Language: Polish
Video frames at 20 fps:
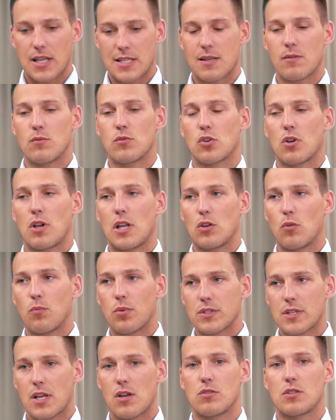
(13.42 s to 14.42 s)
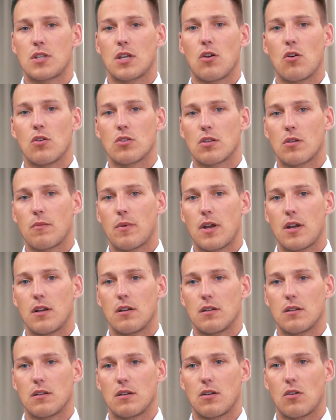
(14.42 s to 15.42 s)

Na samym szkoleniu, poznając jego osobę,